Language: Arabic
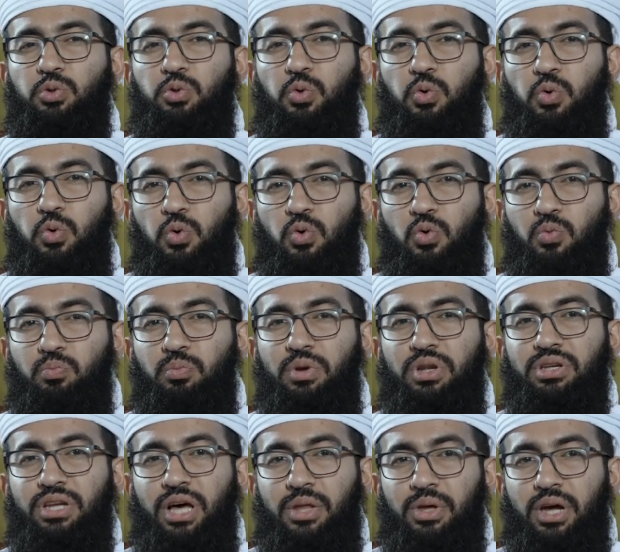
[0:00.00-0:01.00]
شعور
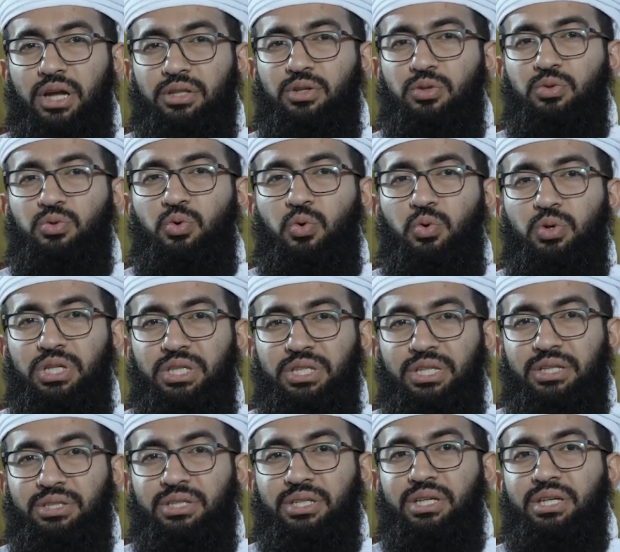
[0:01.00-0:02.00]
بالنظرة
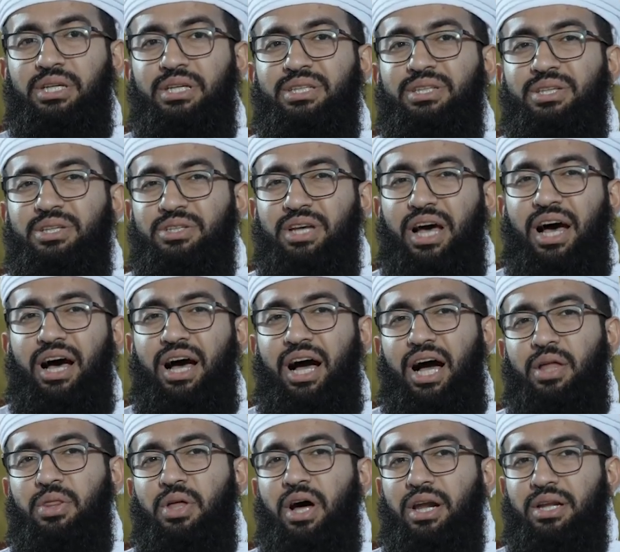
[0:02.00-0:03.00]
الدونية تجاه
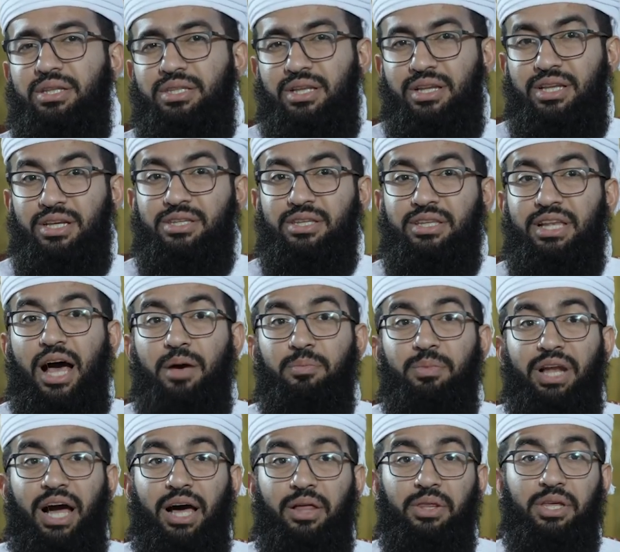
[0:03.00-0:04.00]
حضارة
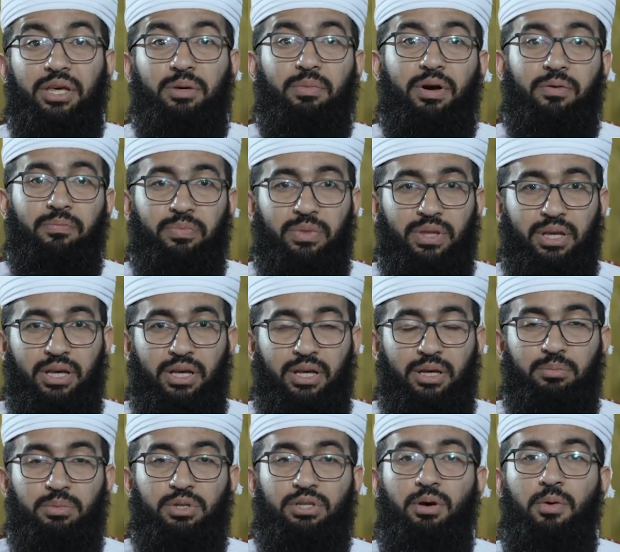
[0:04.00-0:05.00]
الإسلام العظيمة
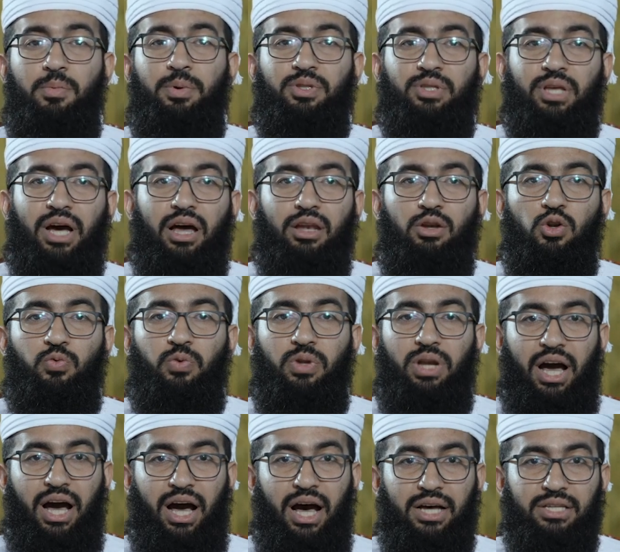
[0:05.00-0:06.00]
بسبب التخلف
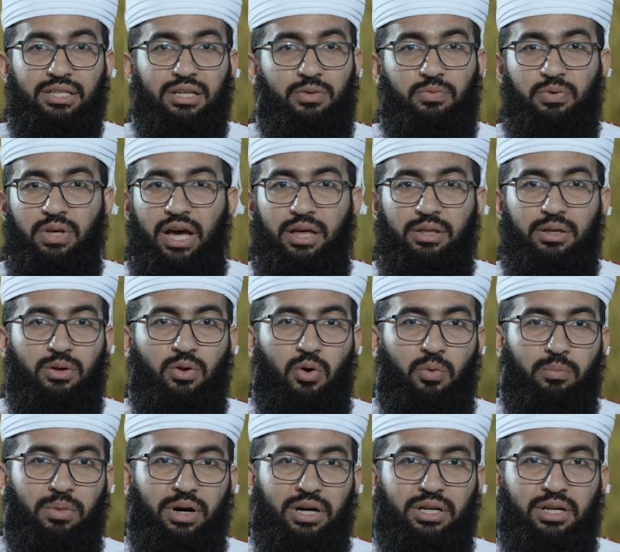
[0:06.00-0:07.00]
الحاصل في هذه
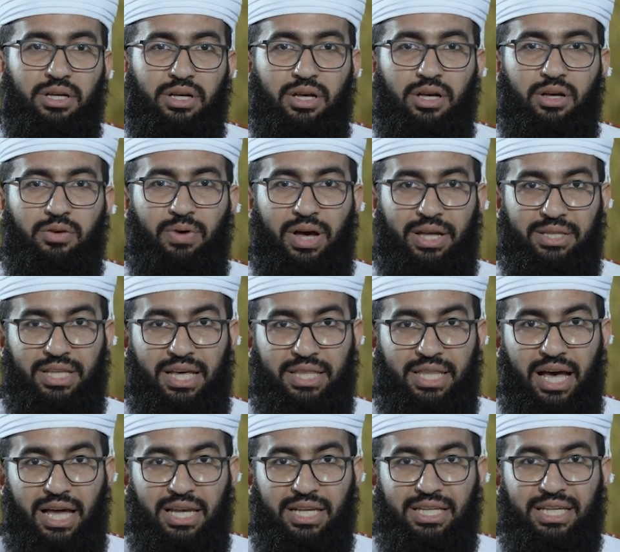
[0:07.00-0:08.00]
الأمة فأدى
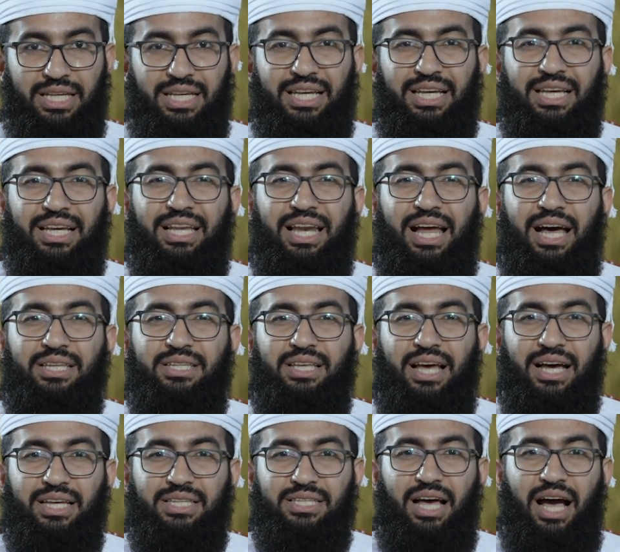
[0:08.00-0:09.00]
ذلك إلى
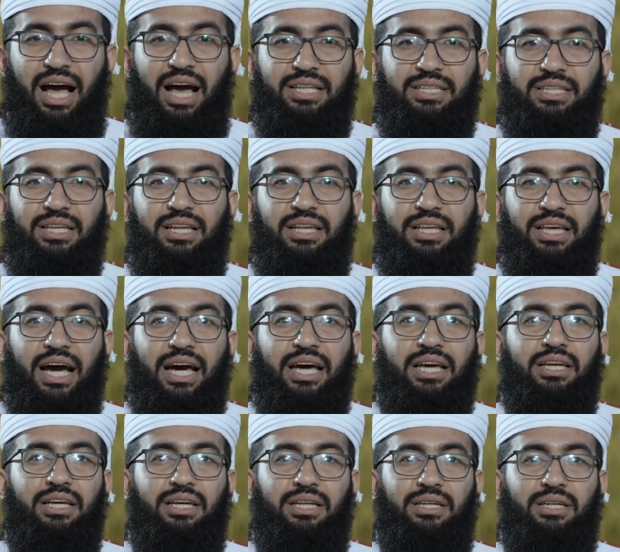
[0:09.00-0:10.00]
زعزعة
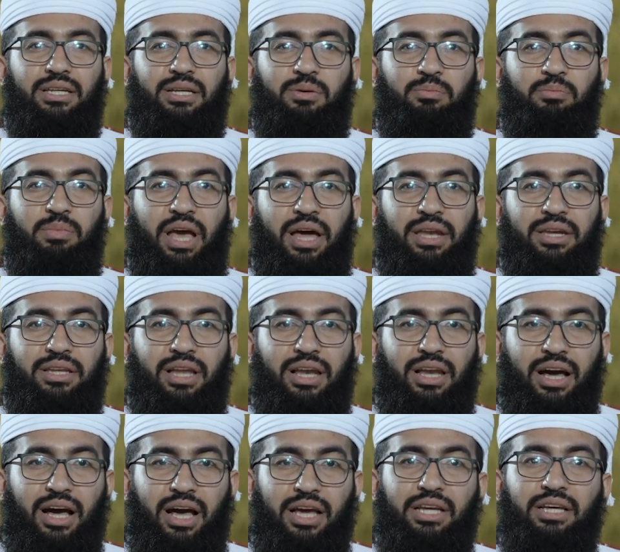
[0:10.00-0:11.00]
اليقين بأن
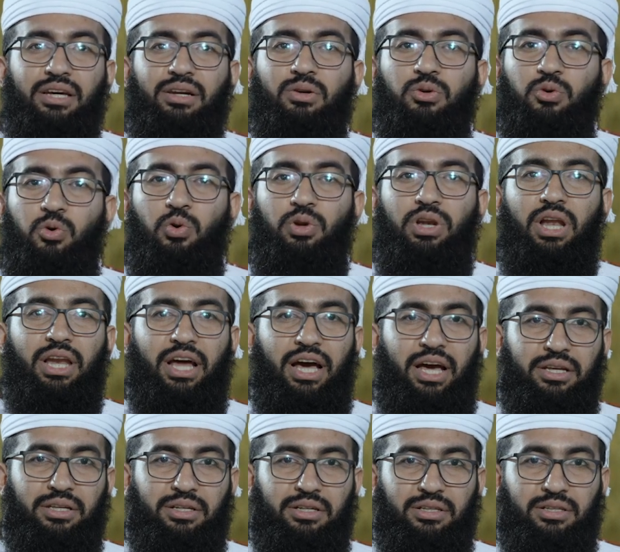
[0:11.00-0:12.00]
الخير كل
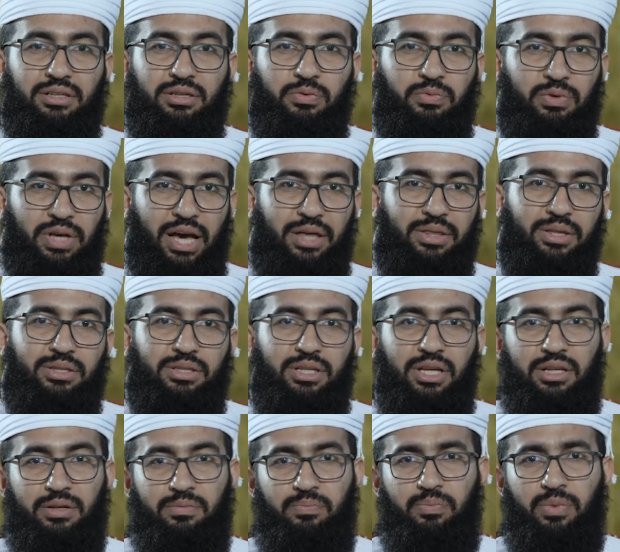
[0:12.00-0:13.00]
الخير في هذا
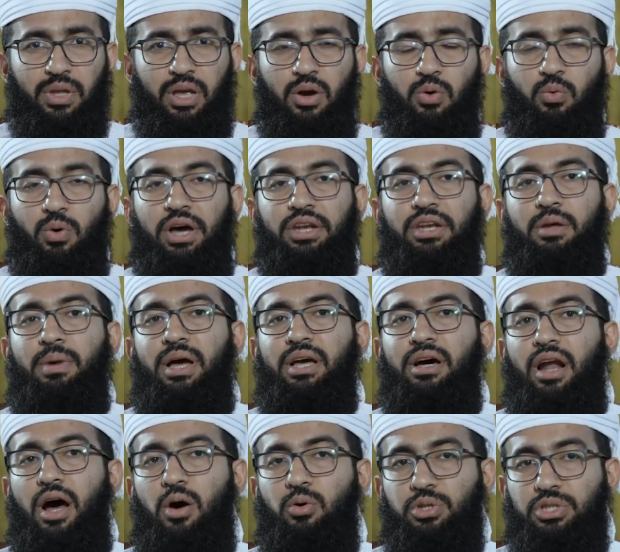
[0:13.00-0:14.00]
الدين وأن ما
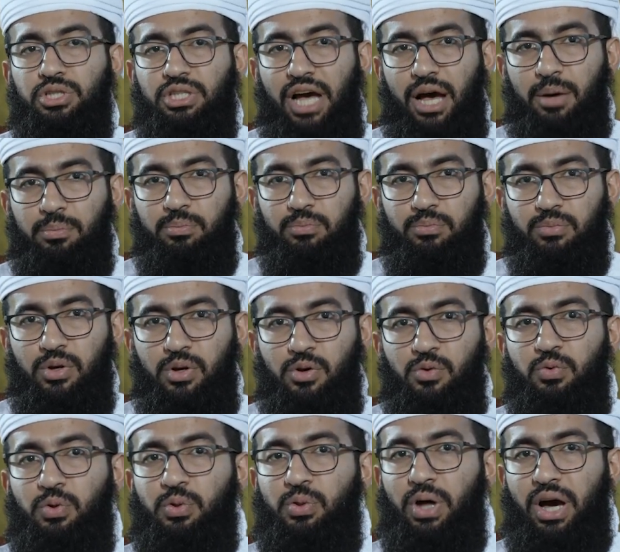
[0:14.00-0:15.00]
يراه الشاب
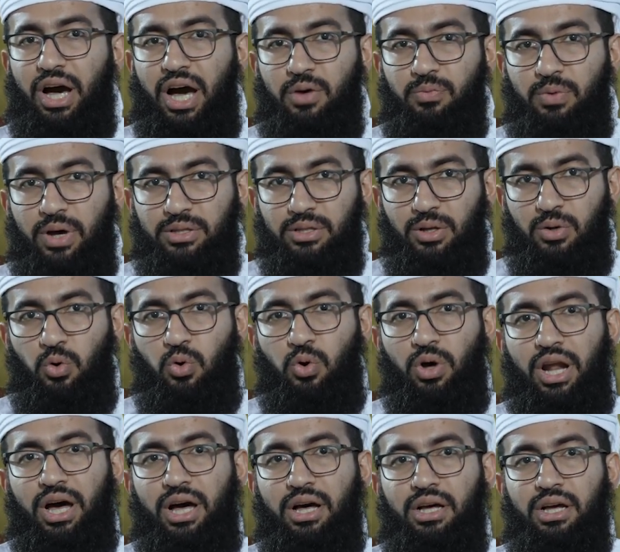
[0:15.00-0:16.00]
في الثقافات
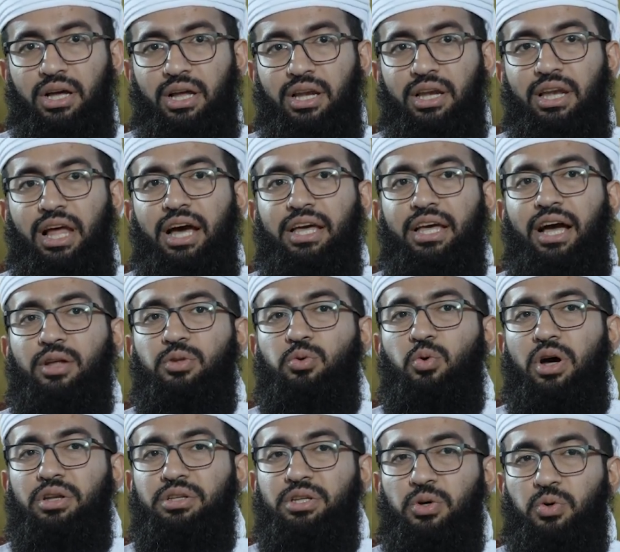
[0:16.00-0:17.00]
الأخرى لا يعد
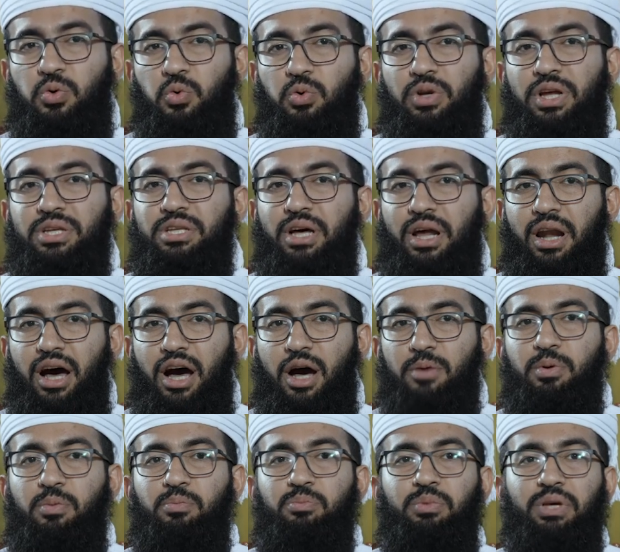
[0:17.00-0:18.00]
أن يكون
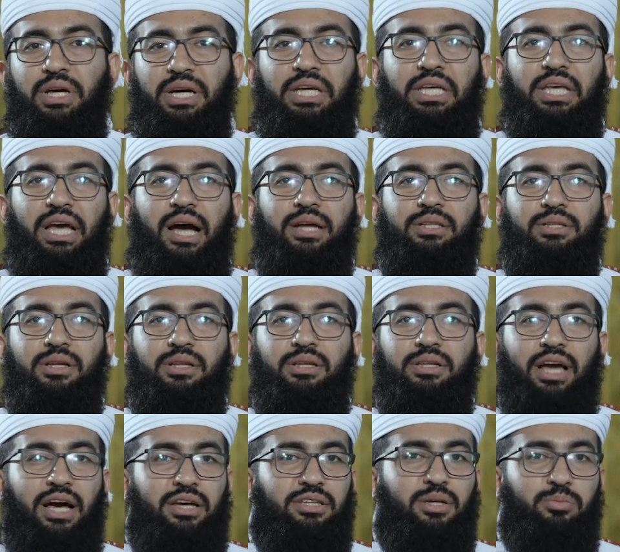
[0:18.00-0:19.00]
سرابا بقيعة
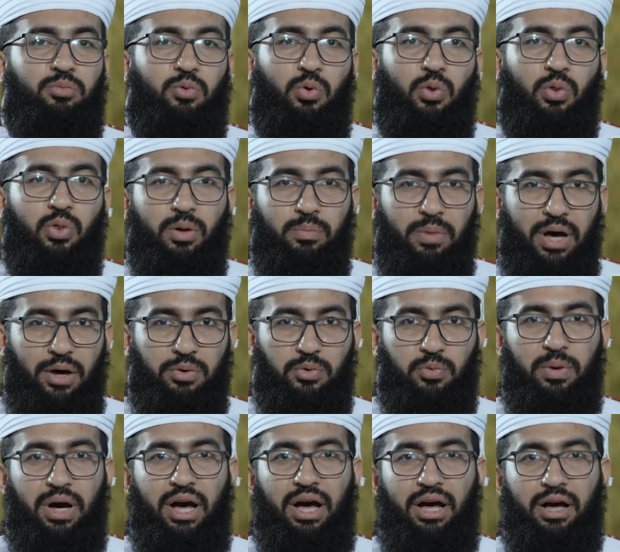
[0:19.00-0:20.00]
يحسبه الظمآن
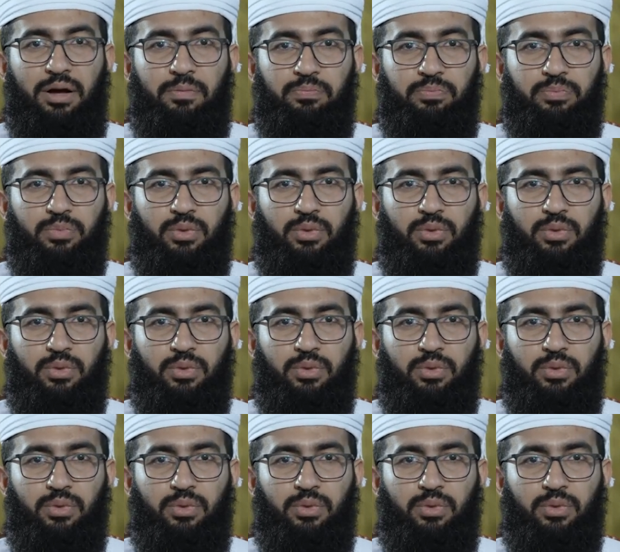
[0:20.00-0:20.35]
ماء